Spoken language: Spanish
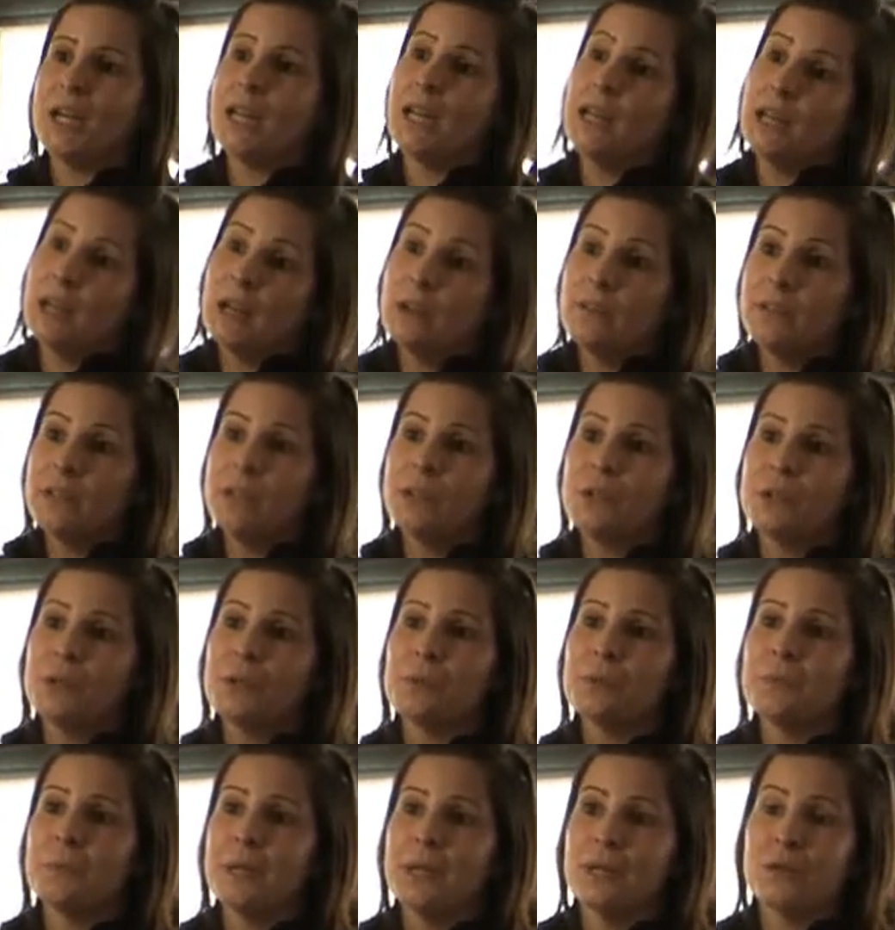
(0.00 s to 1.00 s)
el
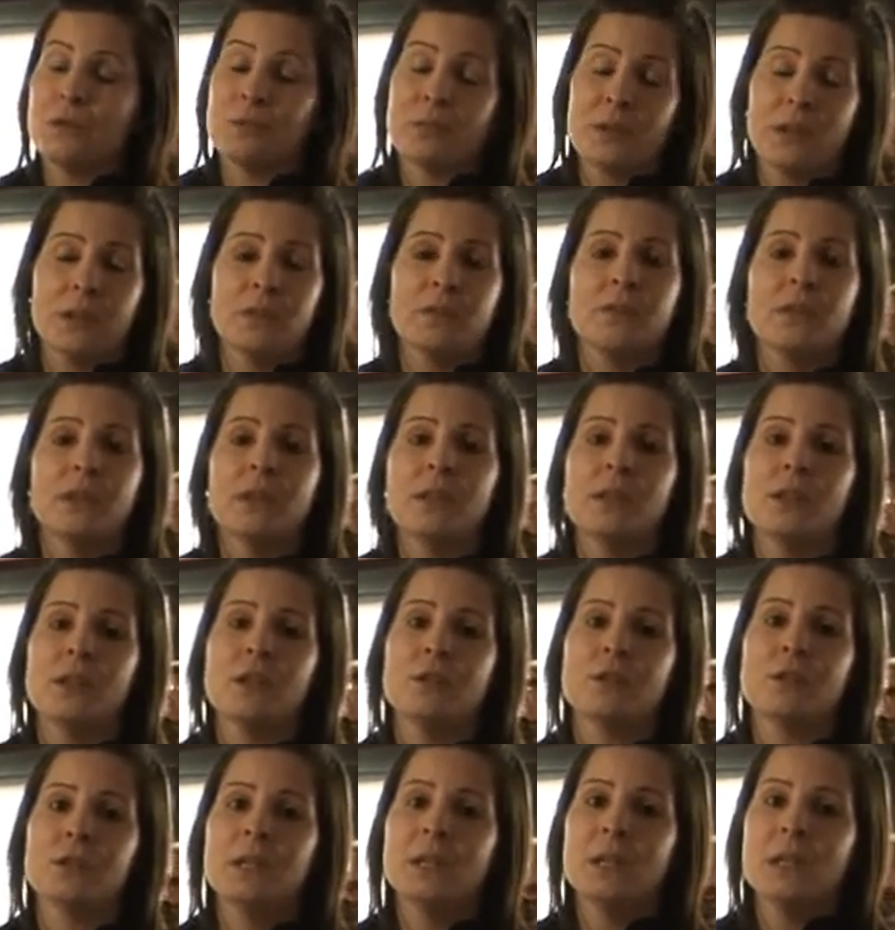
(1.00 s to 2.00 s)
hábito, ven los
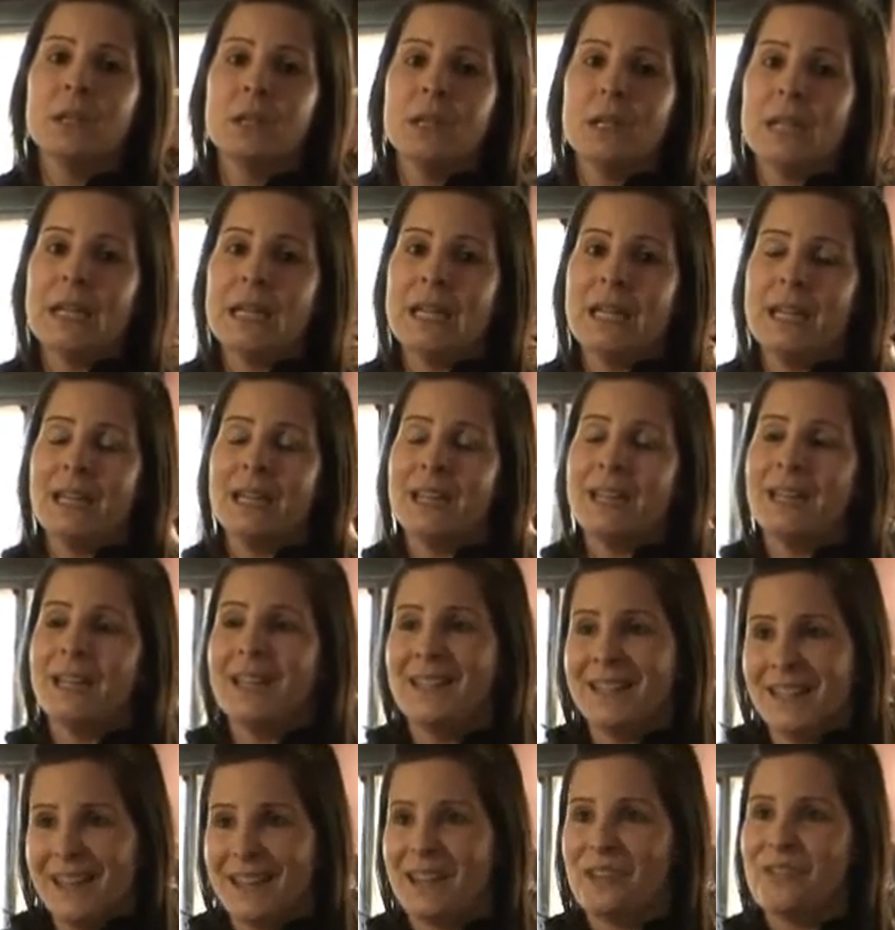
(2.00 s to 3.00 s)
beneficios y
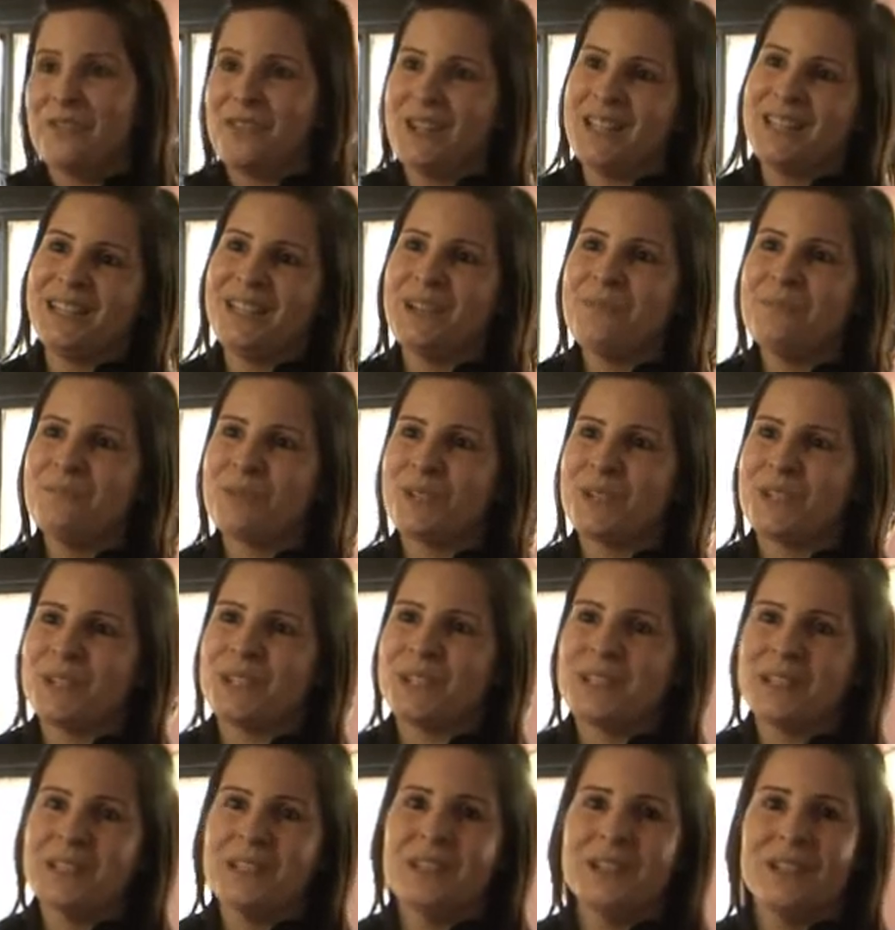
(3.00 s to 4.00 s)
el día que faltan,
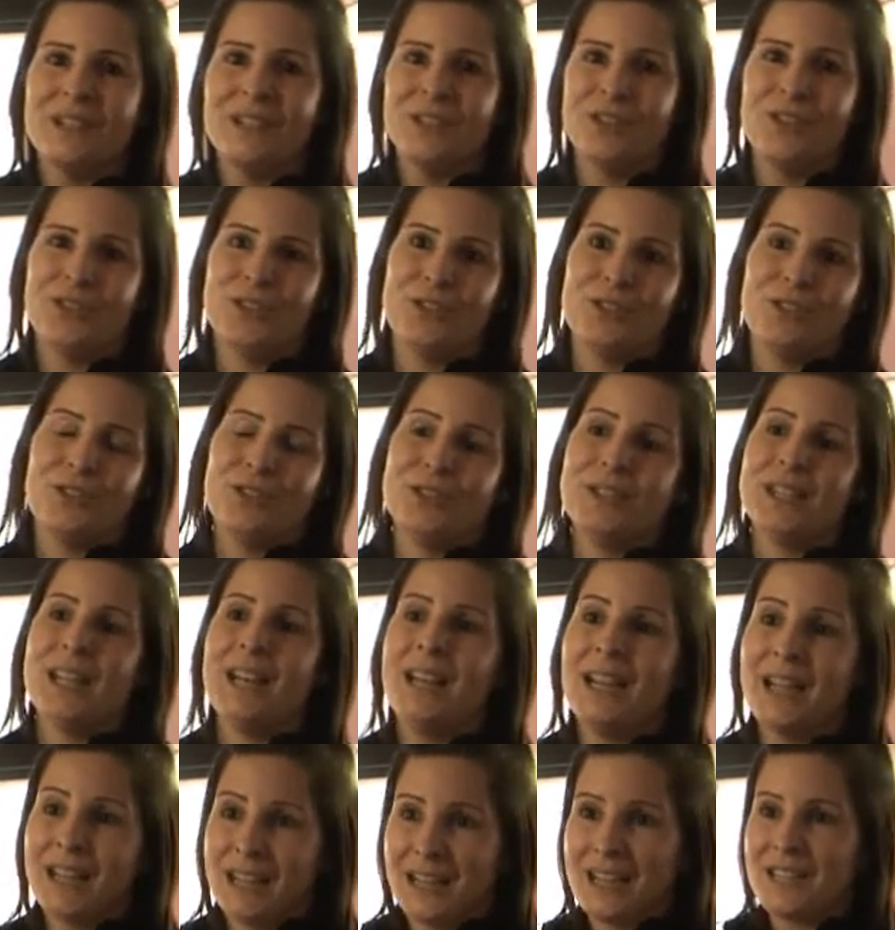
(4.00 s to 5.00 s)
pues lo nota
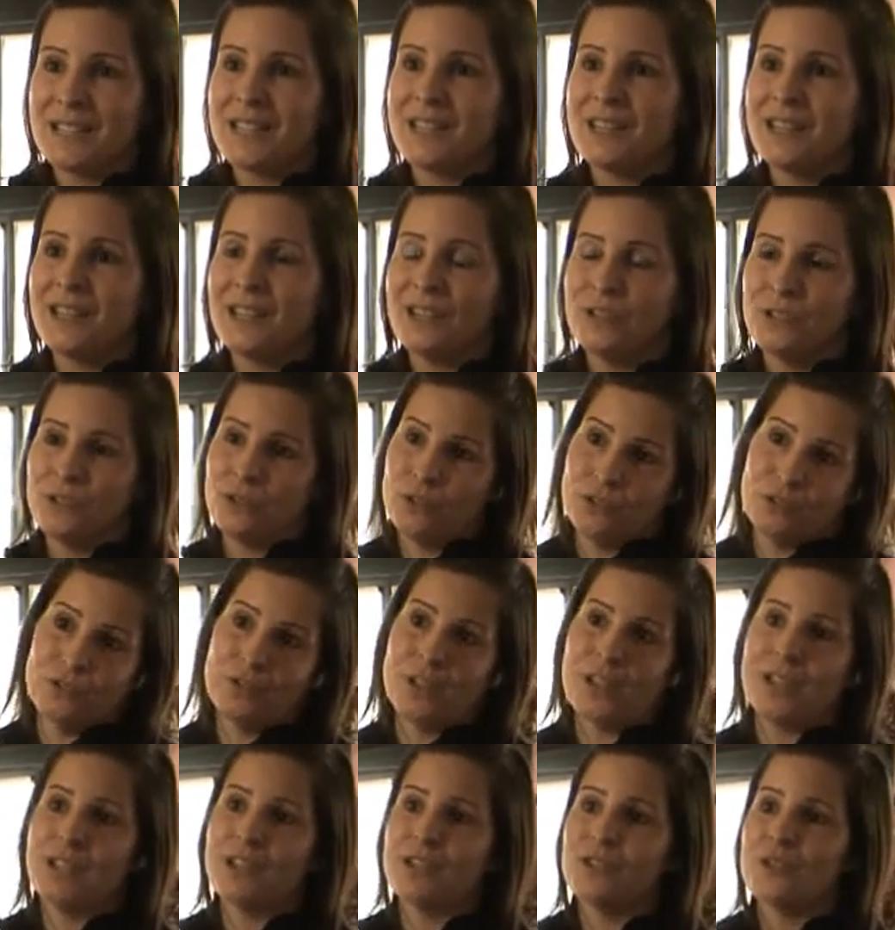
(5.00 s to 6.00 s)
la clase y lo
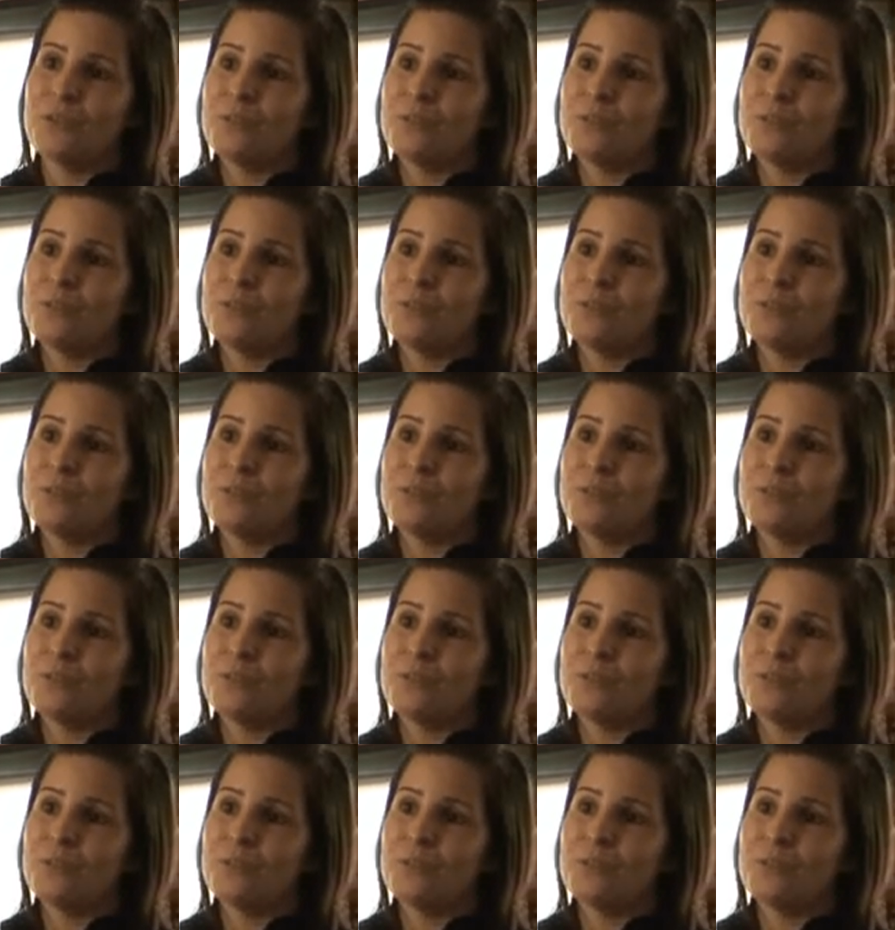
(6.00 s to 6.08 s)
notan ellos